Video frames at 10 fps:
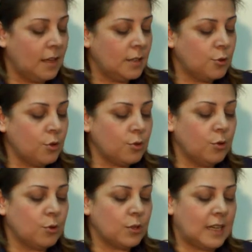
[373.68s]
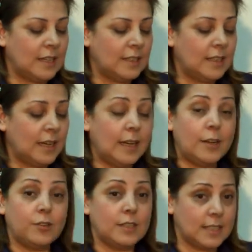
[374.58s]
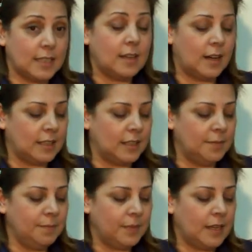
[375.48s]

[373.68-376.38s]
Söz konusu geleneği eleştirse dahi